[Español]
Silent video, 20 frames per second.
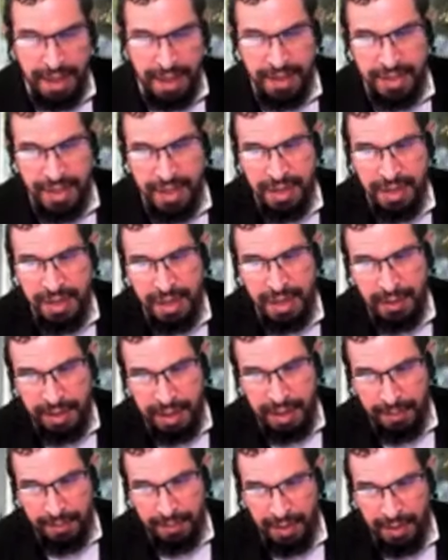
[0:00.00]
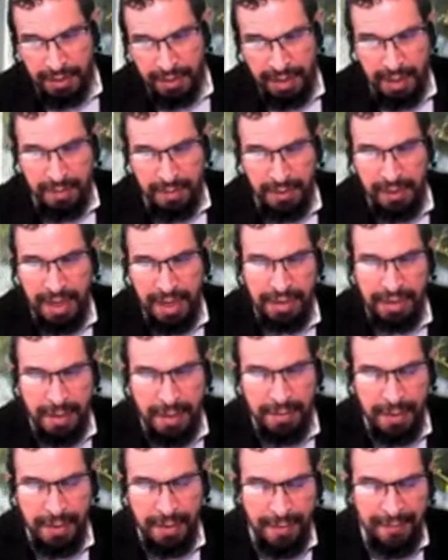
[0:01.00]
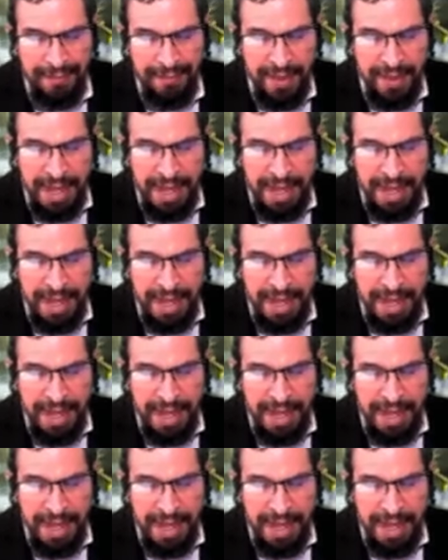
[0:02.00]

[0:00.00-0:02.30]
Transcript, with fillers: ¿sí? En el tiempo, del templo.